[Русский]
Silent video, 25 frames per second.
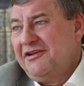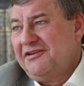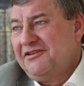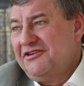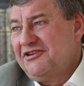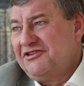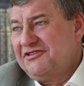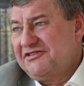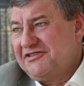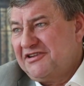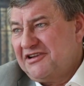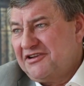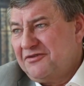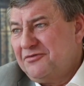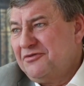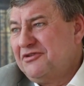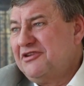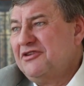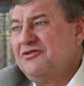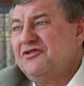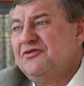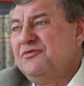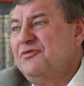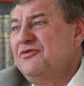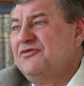Даже с
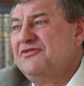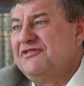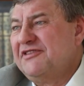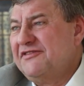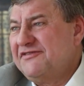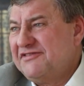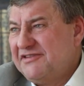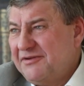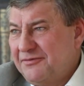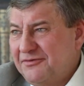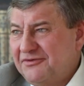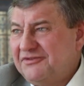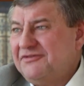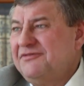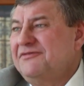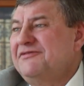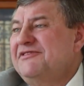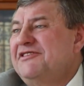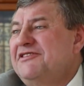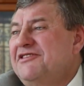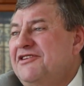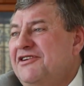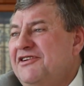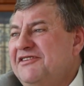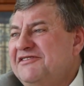какими-то людьми, он со всеми
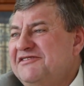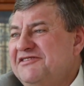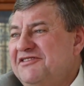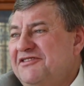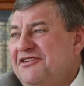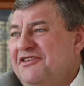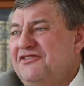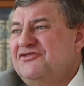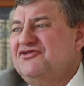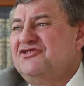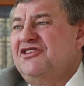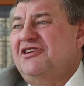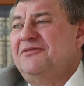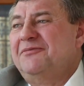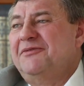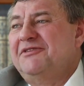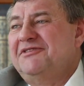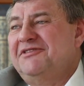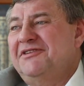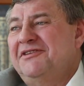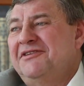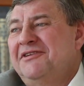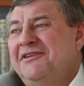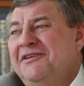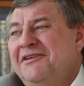задирался и играл в
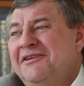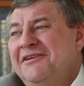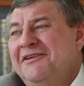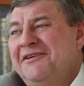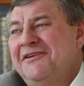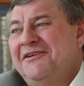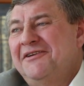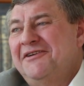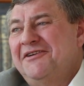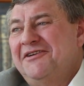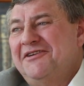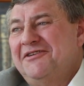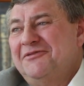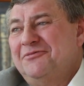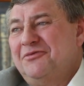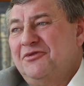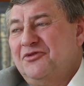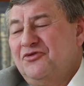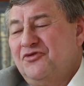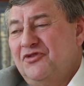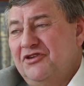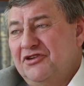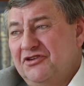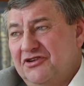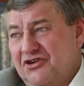шахматы. И
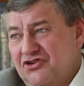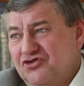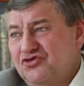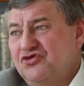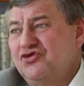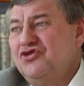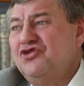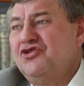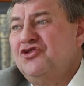буквально каждую